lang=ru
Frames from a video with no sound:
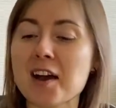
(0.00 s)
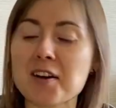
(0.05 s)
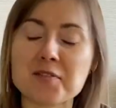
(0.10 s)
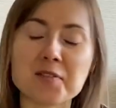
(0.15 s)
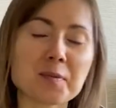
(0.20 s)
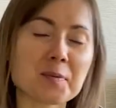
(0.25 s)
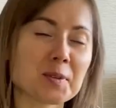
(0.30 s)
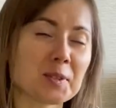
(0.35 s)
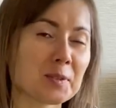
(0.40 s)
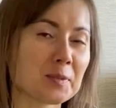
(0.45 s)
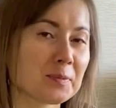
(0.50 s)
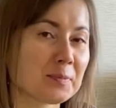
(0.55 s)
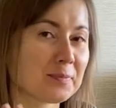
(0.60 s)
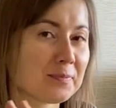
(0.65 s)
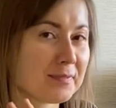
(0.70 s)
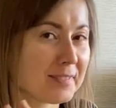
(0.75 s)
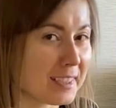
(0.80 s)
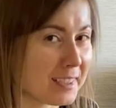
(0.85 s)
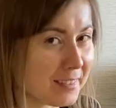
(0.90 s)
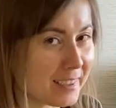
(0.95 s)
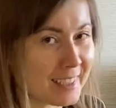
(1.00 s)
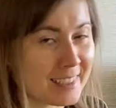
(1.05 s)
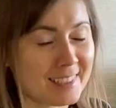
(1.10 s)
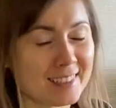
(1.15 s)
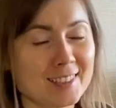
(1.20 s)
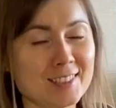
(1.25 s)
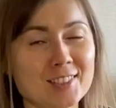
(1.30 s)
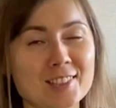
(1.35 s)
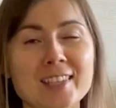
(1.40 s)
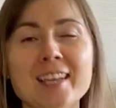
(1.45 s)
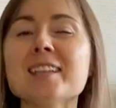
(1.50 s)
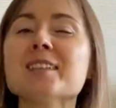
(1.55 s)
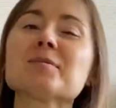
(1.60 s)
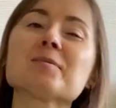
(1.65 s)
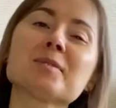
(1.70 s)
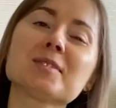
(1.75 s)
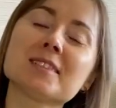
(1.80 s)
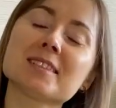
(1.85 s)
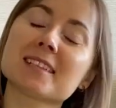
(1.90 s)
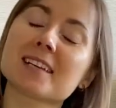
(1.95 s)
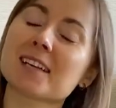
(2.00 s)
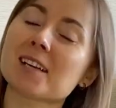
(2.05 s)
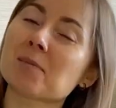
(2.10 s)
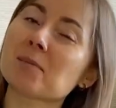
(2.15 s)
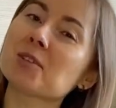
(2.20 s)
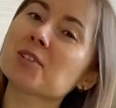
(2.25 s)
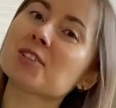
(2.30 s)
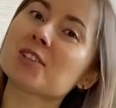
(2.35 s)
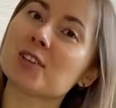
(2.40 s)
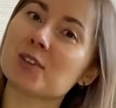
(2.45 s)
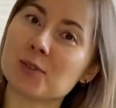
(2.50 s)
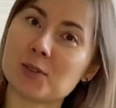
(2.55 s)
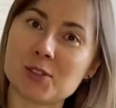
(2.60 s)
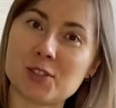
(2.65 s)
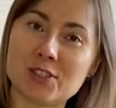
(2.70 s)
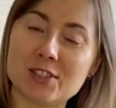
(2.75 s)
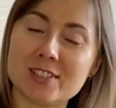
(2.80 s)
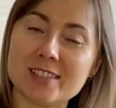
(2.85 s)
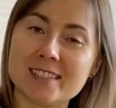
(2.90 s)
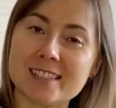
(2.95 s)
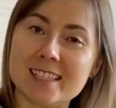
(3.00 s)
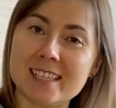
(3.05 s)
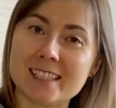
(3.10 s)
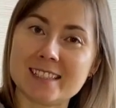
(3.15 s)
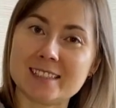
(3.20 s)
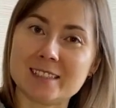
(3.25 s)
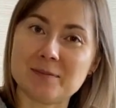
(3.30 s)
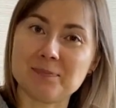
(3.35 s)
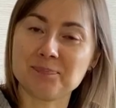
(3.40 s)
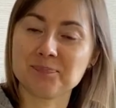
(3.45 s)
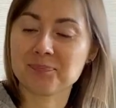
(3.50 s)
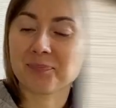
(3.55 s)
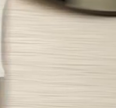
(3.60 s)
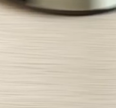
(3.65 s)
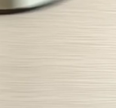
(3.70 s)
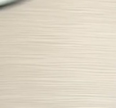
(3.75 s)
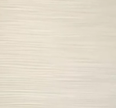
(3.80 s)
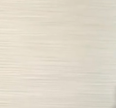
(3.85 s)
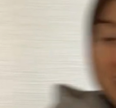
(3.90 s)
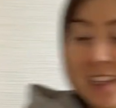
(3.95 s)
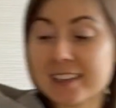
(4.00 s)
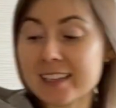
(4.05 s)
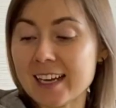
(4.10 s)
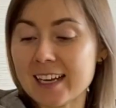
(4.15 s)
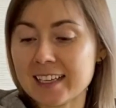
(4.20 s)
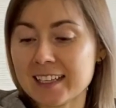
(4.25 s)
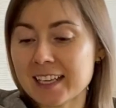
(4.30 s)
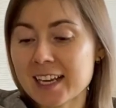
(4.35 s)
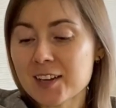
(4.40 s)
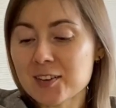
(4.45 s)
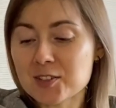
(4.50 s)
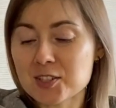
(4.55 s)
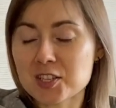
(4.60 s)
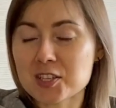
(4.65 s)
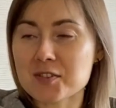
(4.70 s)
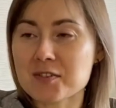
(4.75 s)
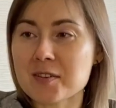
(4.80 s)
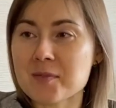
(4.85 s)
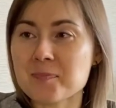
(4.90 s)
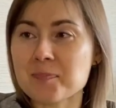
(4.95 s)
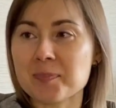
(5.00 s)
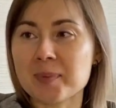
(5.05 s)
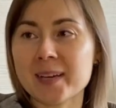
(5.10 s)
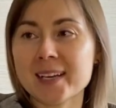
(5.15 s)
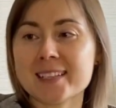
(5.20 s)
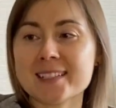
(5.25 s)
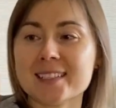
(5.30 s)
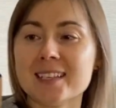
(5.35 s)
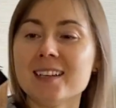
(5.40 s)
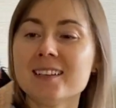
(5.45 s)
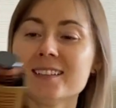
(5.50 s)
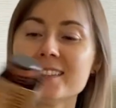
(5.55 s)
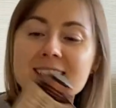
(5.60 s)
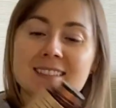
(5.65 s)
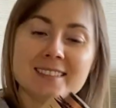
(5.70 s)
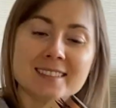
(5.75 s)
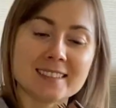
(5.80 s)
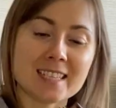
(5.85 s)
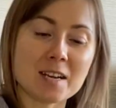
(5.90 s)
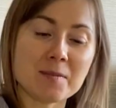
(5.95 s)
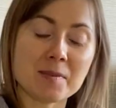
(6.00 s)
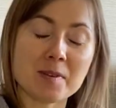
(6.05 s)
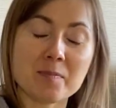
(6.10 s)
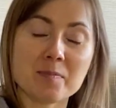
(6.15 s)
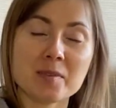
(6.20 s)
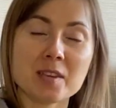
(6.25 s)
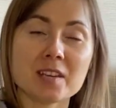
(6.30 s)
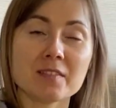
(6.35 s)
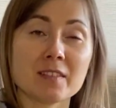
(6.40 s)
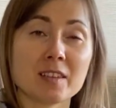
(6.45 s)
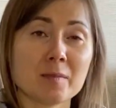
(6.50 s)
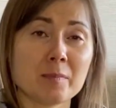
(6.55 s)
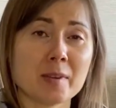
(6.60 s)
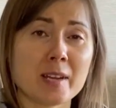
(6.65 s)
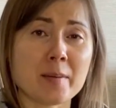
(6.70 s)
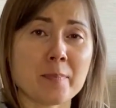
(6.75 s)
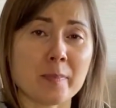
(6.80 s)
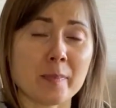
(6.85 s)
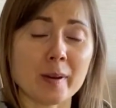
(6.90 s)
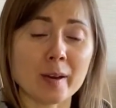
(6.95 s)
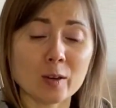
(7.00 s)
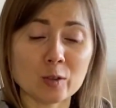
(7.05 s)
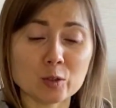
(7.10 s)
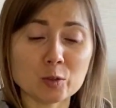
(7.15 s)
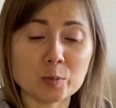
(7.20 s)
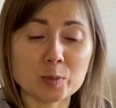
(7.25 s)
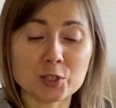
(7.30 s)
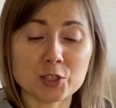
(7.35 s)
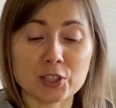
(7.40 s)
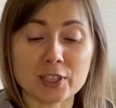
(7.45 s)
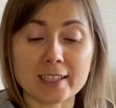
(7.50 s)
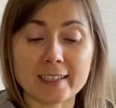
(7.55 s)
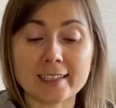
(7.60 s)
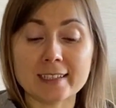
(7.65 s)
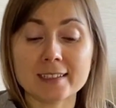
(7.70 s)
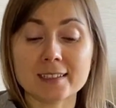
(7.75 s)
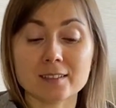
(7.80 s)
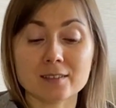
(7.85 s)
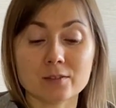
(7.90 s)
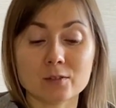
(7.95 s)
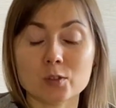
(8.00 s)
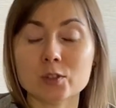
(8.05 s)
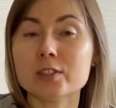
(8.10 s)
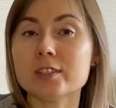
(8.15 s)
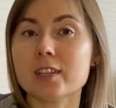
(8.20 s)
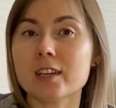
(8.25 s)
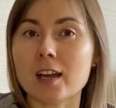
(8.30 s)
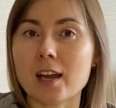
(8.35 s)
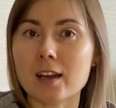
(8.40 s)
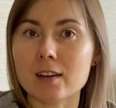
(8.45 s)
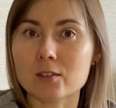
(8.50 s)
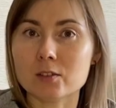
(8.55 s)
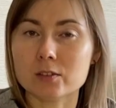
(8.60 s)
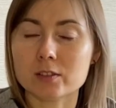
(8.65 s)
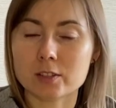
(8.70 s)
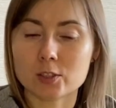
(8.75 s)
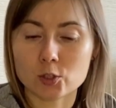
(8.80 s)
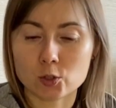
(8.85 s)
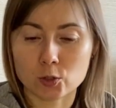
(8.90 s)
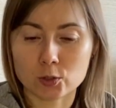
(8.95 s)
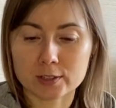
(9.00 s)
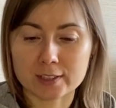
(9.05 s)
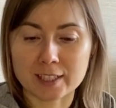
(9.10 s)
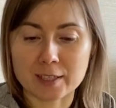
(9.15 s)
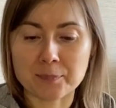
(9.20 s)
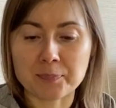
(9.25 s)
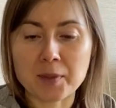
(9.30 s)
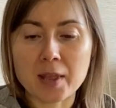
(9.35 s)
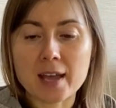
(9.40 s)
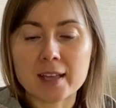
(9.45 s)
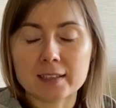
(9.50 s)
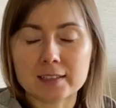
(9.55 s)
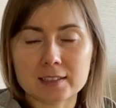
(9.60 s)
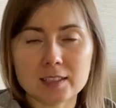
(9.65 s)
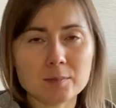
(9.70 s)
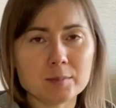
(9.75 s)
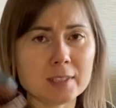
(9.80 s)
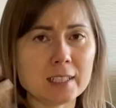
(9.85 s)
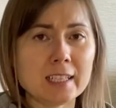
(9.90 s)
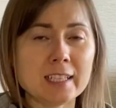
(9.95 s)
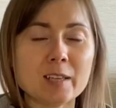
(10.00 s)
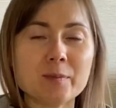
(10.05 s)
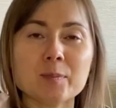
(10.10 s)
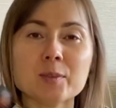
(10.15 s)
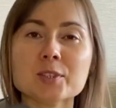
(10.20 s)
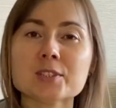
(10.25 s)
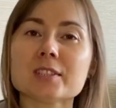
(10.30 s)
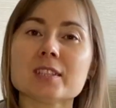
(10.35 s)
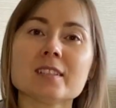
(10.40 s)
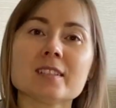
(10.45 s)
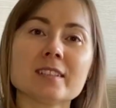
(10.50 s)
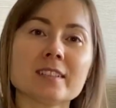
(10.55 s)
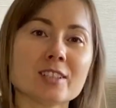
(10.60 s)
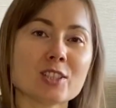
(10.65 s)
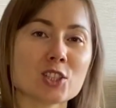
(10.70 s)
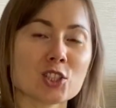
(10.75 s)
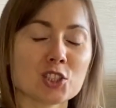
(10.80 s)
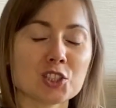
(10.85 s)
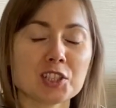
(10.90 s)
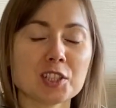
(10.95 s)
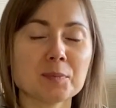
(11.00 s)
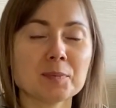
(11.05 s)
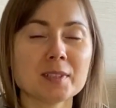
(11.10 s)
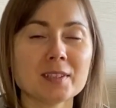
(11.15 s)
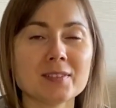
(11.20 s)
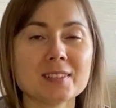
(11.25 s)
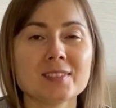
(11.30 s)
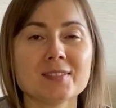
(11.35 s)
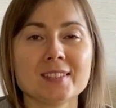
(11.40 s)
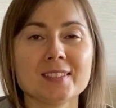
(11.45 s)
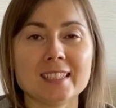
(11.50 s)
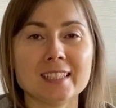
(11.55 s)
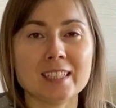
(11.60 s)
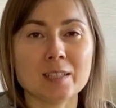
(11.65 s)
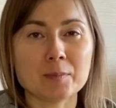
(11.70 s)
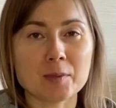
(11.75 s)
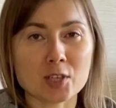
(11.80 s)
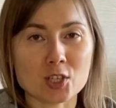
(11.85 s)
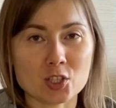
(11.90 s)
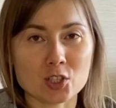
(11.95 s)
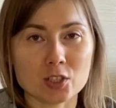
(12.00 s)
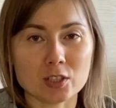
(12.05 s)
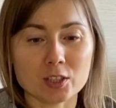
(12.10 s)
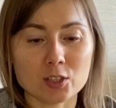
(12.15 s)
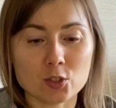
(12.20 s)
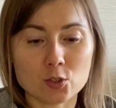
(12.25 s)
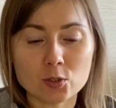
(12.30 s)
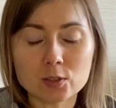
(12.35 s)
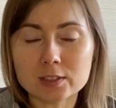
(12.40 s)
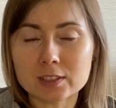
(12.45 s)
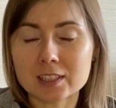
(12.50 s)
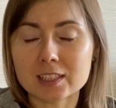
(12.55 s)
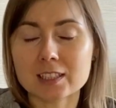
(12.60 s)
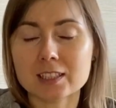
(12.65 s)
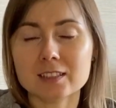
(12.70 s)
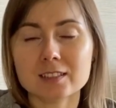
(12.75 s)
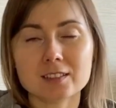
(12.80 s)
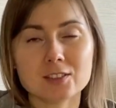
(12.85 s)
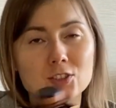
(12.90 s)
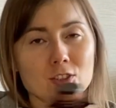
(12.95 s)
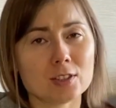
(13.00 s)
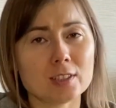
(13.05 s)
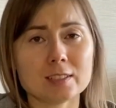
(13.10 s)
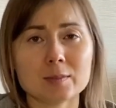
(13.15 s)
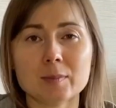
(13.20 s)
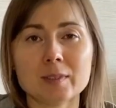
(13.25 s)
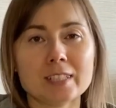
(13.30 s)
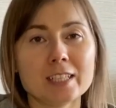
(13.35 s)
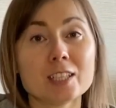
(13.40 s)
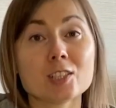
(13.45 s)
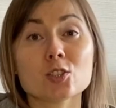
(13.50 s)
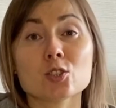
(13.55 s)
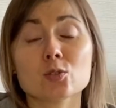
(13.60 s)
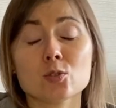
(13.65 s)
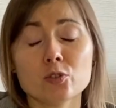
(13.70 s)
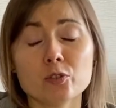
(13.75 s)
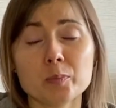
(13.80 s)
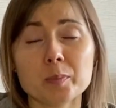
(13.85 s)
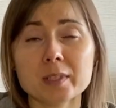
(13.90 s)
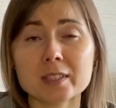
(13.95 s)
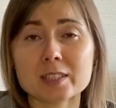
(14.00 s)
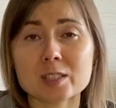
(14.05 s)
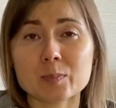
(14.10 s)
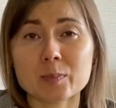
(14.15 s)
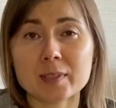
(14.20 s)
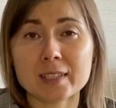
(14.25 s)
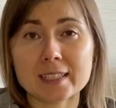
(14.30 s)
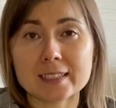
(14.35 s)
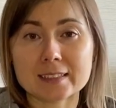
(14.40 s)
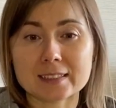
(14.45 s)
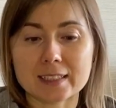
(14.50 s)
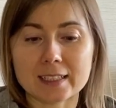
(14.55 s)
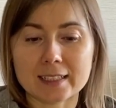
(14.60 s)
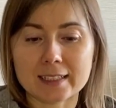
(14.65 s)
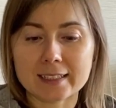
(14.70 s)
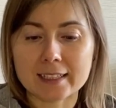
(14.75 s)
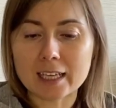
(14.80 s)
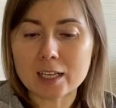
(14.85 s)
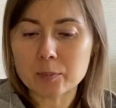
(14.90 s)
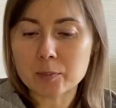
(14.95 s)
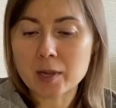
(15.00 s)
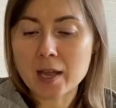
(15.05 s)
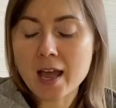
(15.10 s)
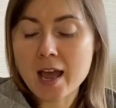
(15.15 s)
В общем, давайте начинать, будет, как обычно, очень интересно. Итак, я уже вам показала, самая первая моя покупочка, это вот такая вот расческа. На самом деле я просто решила обновить все домашние расчески, начала смотреть, что в принципе есть на iHerb,